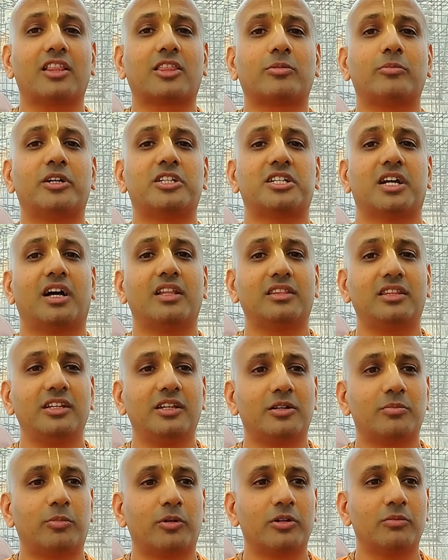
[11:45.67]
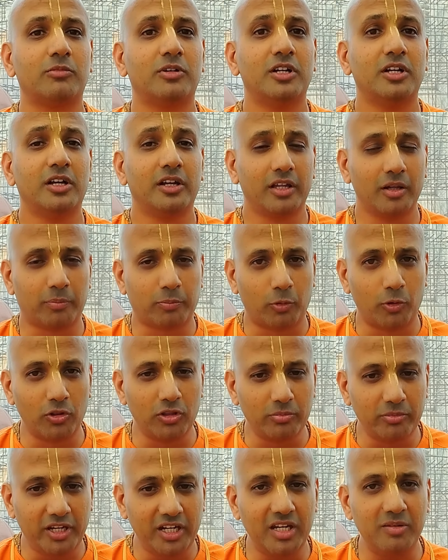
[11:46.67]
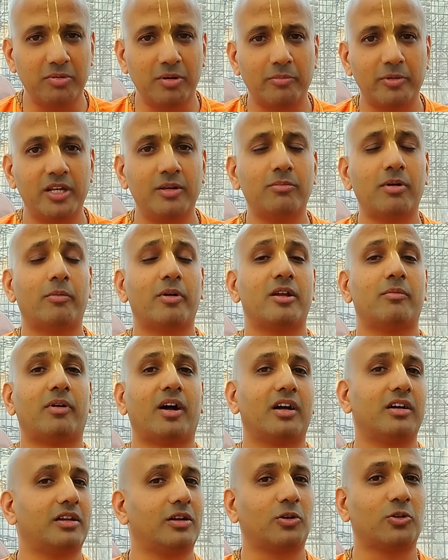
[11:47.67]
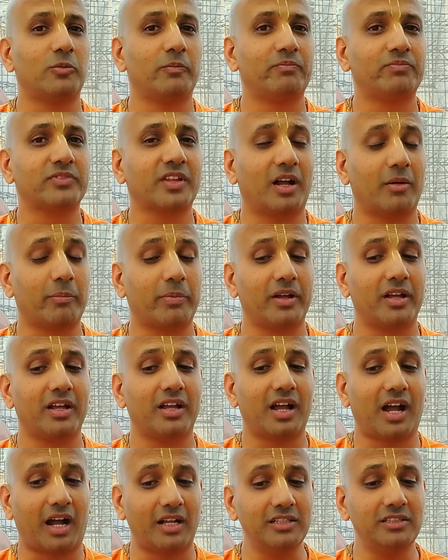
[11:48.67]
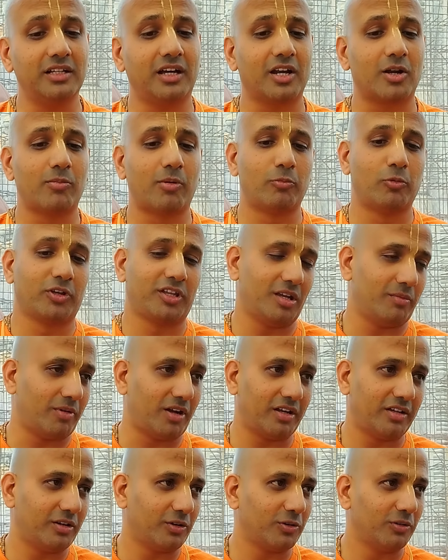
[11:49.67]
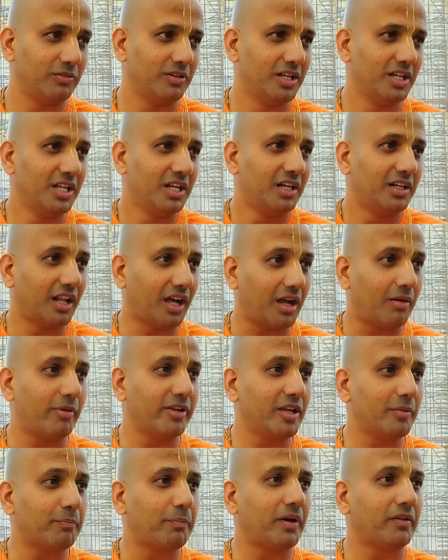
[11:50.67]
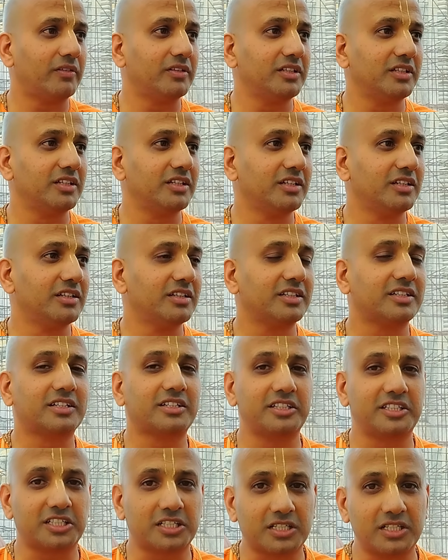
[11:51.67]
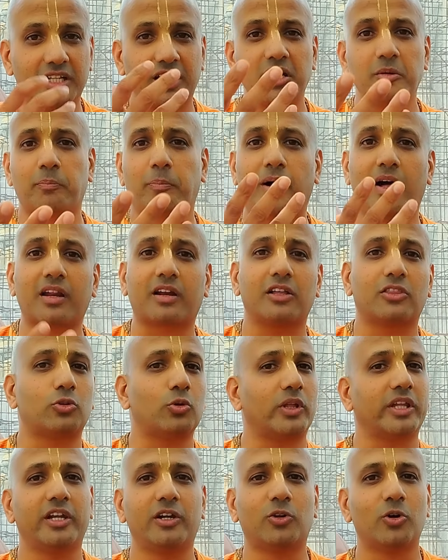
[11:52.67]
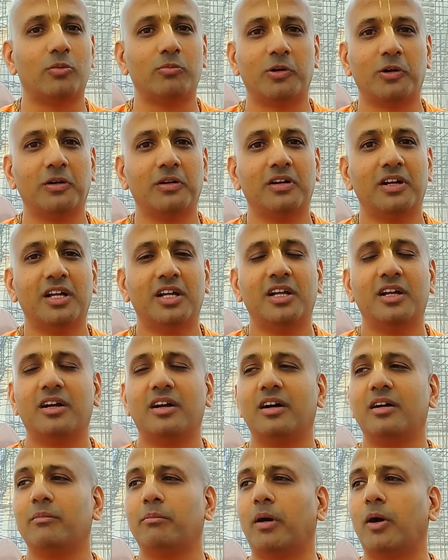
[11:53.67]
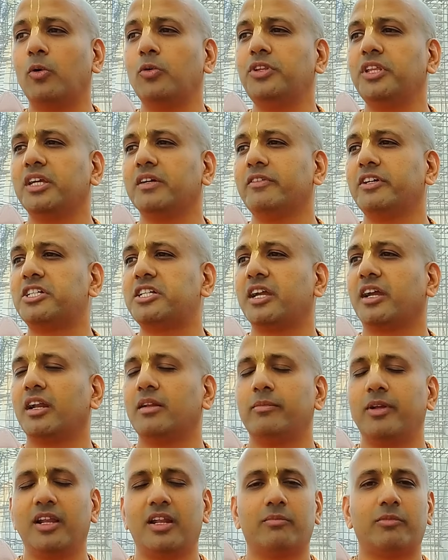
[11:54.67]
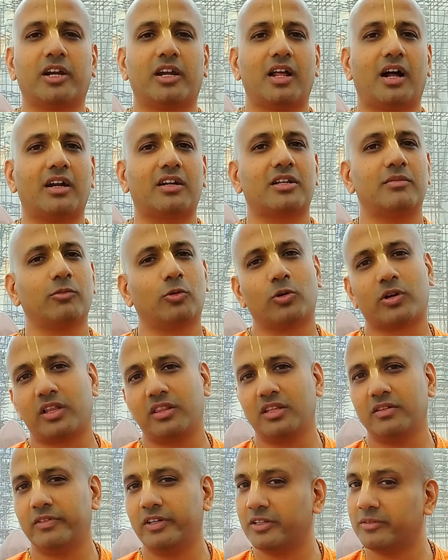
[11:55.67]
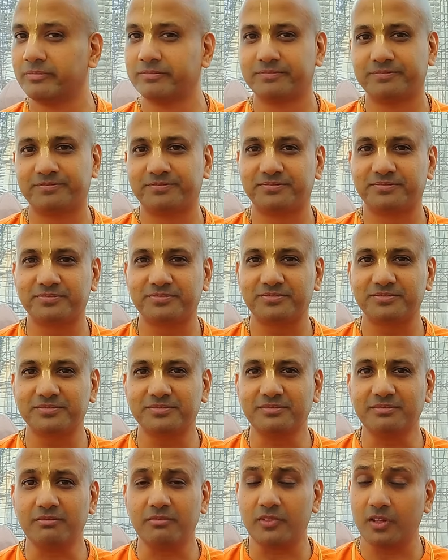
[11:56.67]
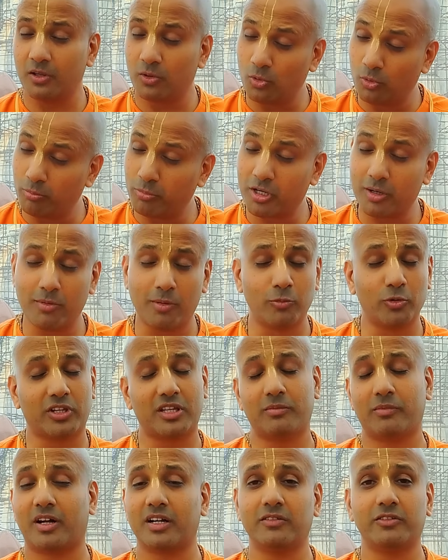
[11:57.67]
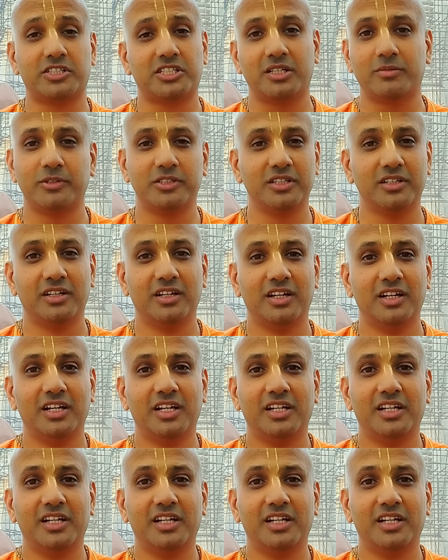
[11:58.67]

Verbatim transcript: ஆத்ம சாந்தி ஏற்படும் எப்பொழுதும் இனிமையும் இன்பமயமாக இருக்கும் அப்போ அதுதான் ரொம்ப முக்கியமாக இருக்கும் நாம் எப்போ வந்து கிருஷ்ணரை பார்க்க தொடங்கிட்டோமோ பௌதிக விஷயங்கள் மேல் நமக்கு நாட்டம் குறைந்து விடும் ரொம்ப ரொம்ப முக்கியமான விஷயம் இது